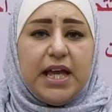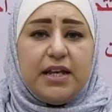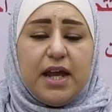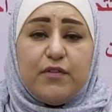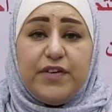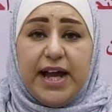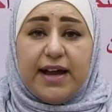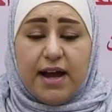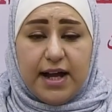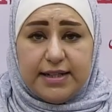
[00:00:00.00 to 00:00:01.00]
لأنه في
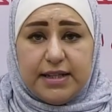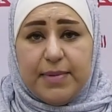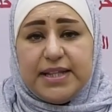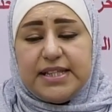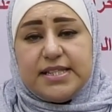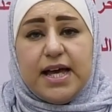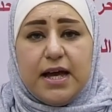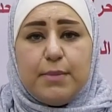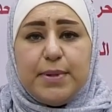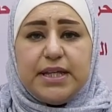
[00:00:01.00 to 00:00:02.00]
قاعدة ما
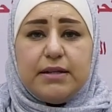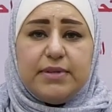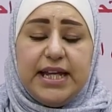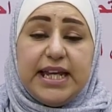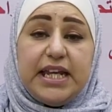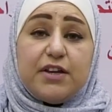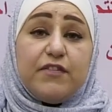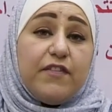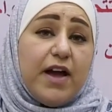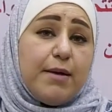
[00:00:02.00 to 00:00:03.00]
تنساها أبدا بيحكي لك
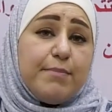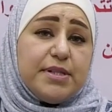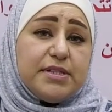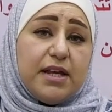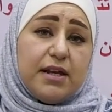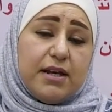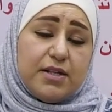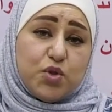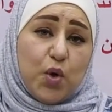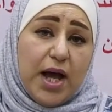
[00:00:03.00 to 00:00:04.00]
فهم
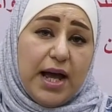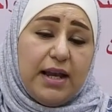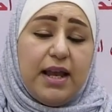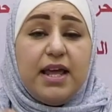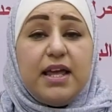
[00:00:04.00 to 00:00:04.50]
السؤال